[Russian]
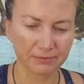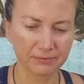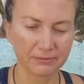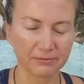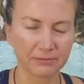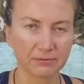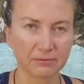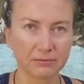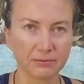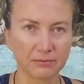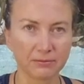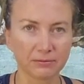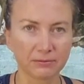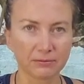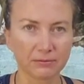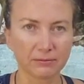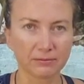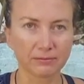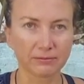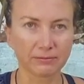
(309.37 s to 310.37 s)

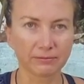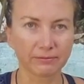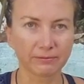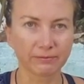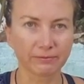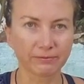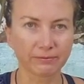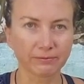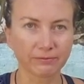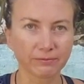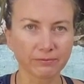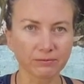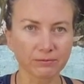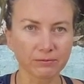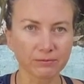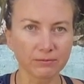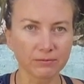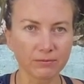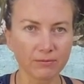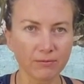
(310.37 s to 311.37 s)
начинаем вращать.
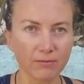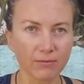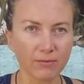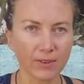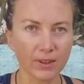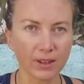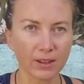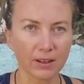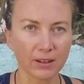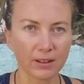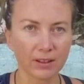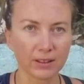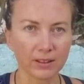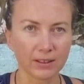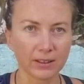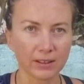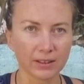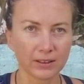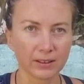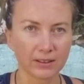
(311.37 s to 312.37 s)
Ну, получится,
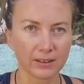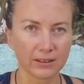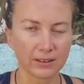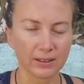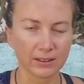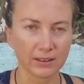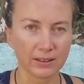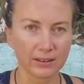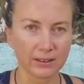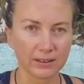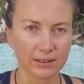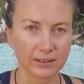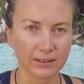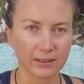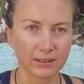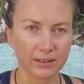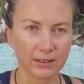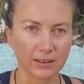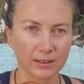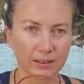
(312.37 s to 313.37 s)
конечно, не с
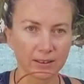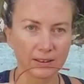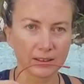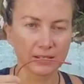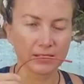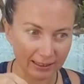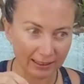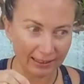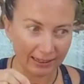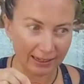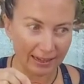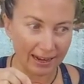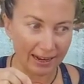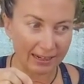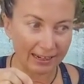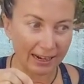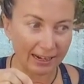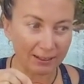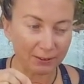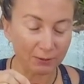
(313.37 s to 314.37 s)
первого раза. А
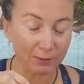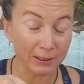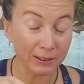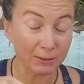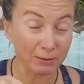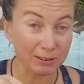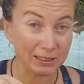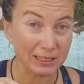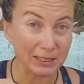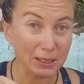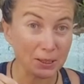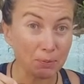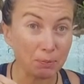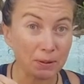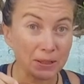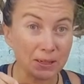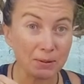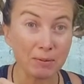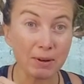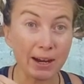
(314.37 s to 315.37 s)
как вынуть, не
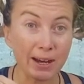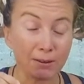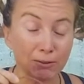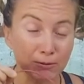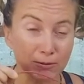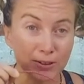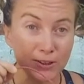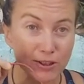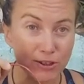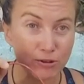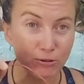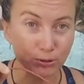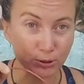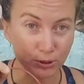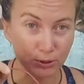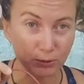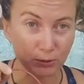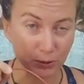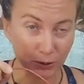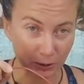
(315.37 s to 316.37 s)
понимаю, не
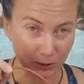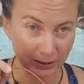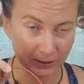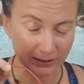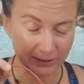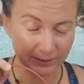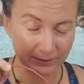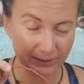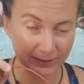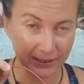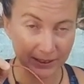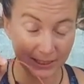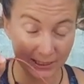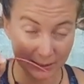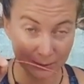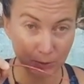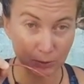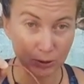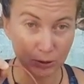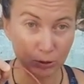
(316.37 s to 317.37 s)
чувствую. Сейчас
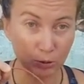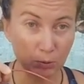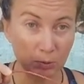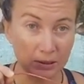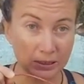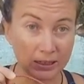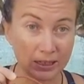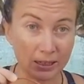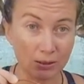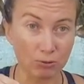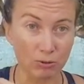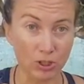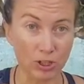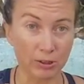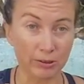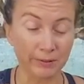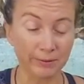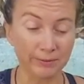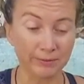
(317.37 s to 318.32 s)
будет дубль три уже.